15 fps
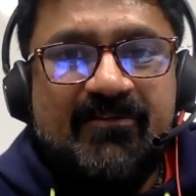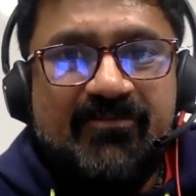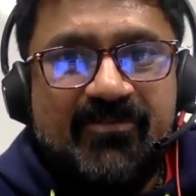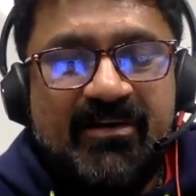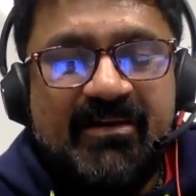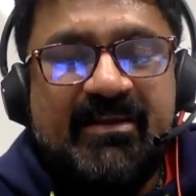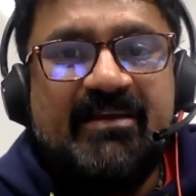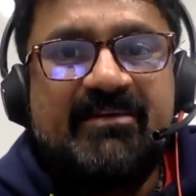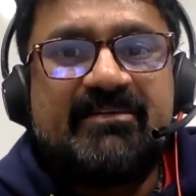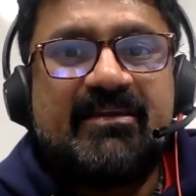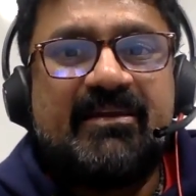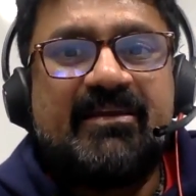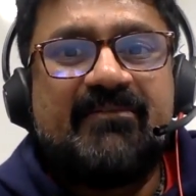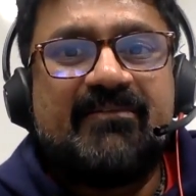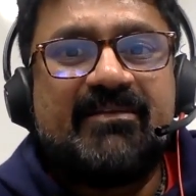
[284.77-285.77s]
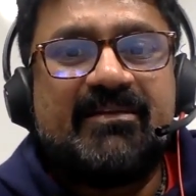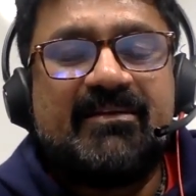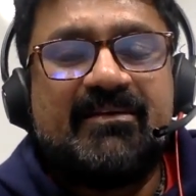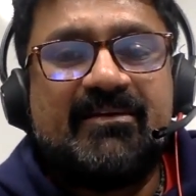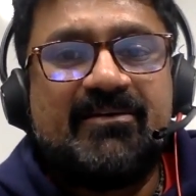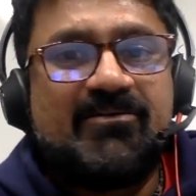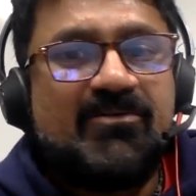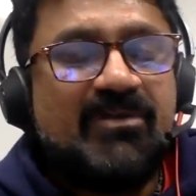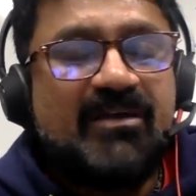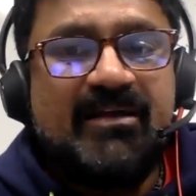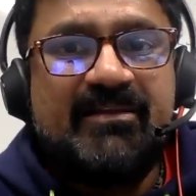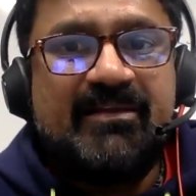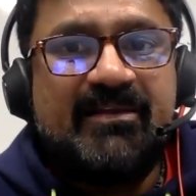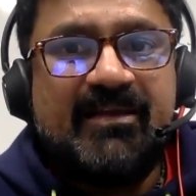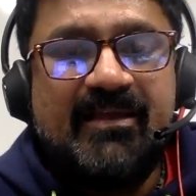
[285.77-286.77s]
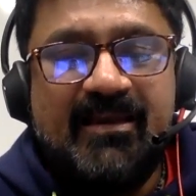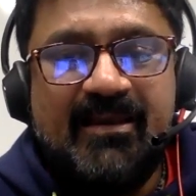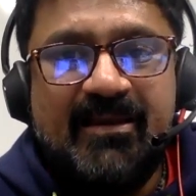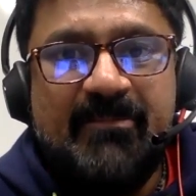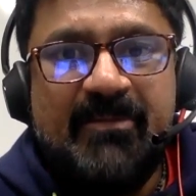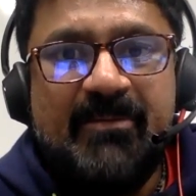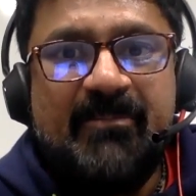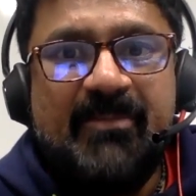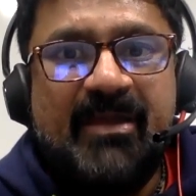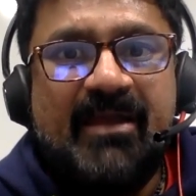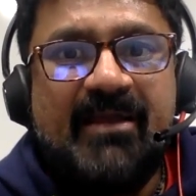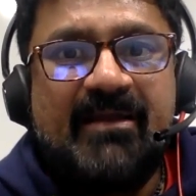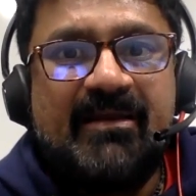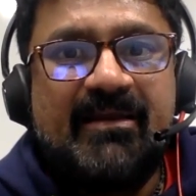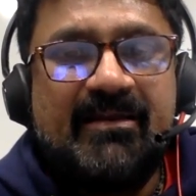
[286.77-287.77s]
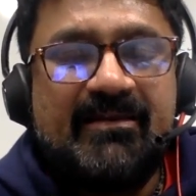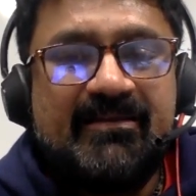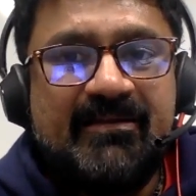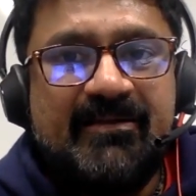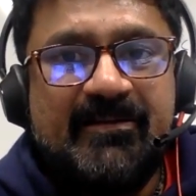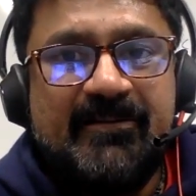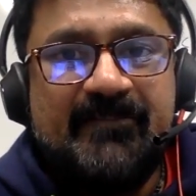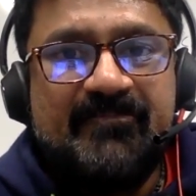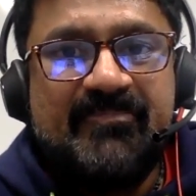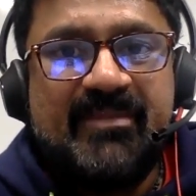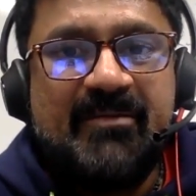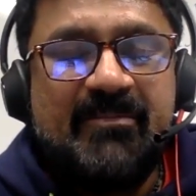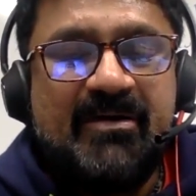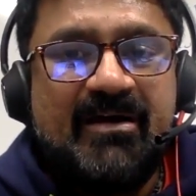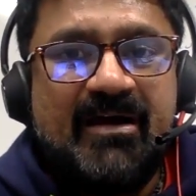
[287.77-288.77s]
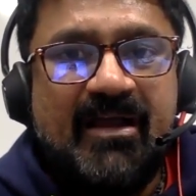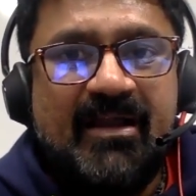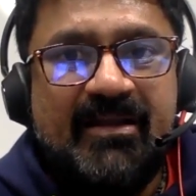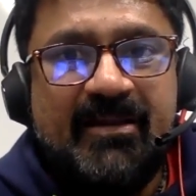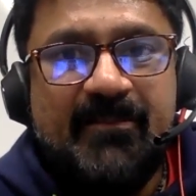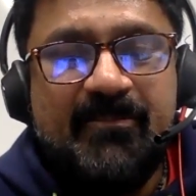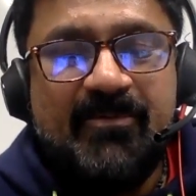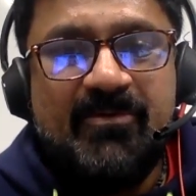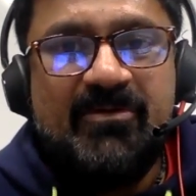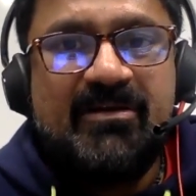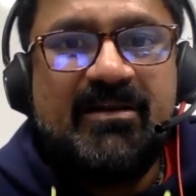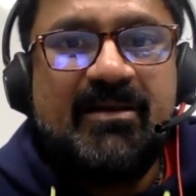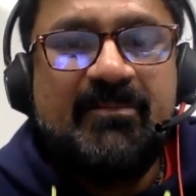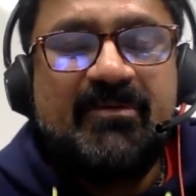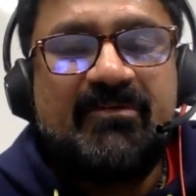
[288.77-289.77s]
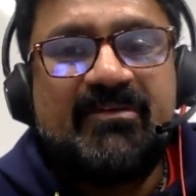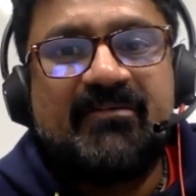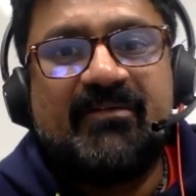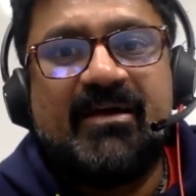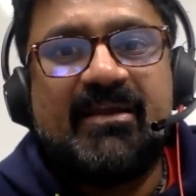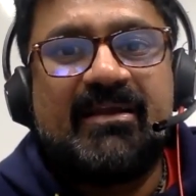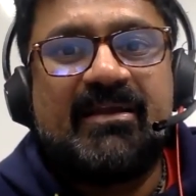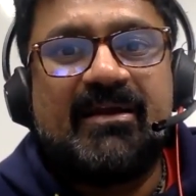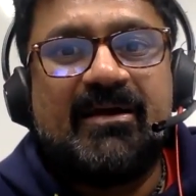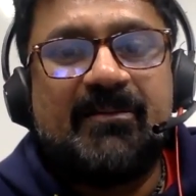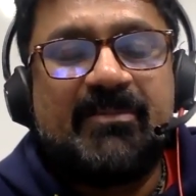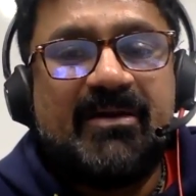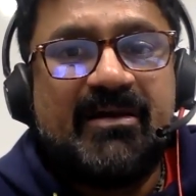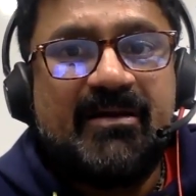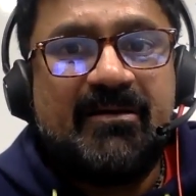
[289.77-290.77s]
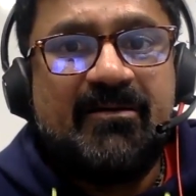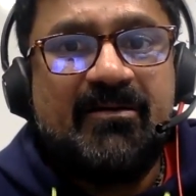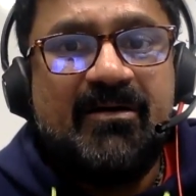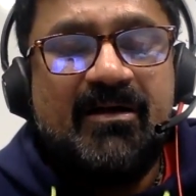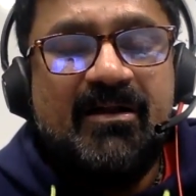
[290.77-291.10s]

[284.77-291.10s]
ஃபுல் கேஷாக நீங்கள் வந்து கொடுக்காதீங்க எல்லாமே பேங்க்ல இருந்து நம்ம ஐடி போட்டு நம்ம வந்து வாங்கிக்கலாம் அப்படின்ற